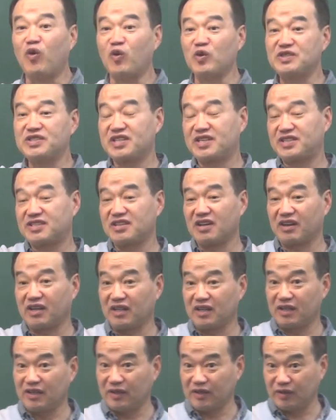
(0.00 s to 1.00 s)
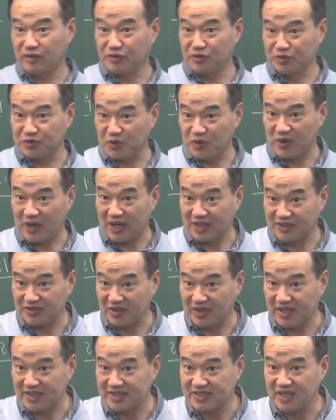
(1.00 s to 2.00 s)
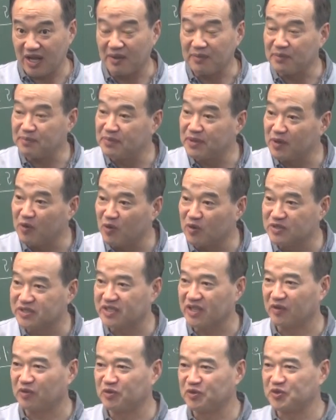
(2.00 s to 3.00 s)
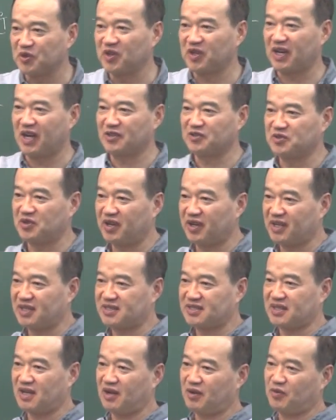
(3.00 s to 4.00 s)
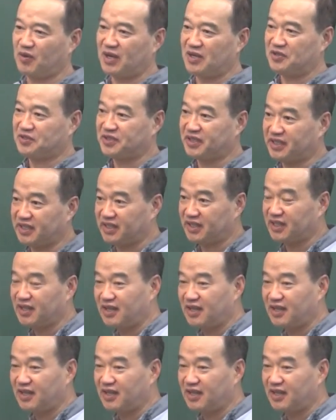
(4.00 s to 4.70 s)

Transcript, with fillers: 공식적인 구조 강조하겠어? 아니면 비공식적 구조를 강조하겠어? 관료제는.